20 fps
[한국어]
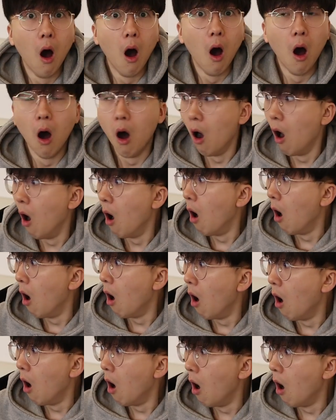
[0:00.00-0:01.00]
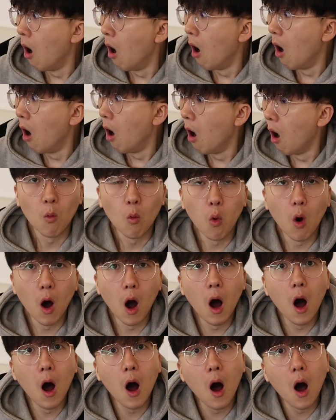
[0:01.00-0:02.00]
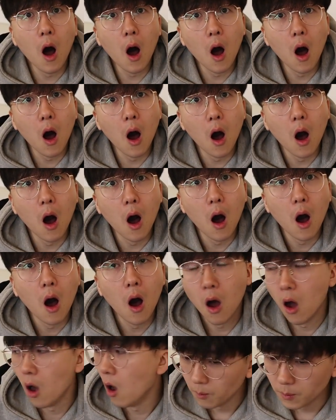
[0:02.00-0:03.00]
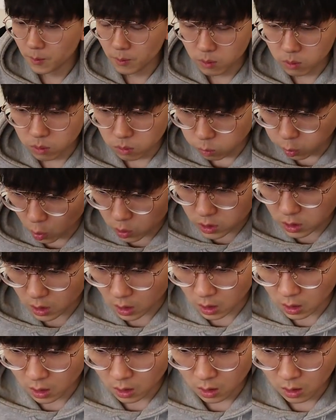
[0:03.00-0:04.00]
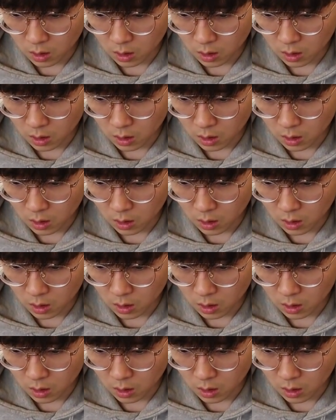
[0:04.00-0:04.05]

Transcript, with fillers: 오 마이 갓 와... 뭐지?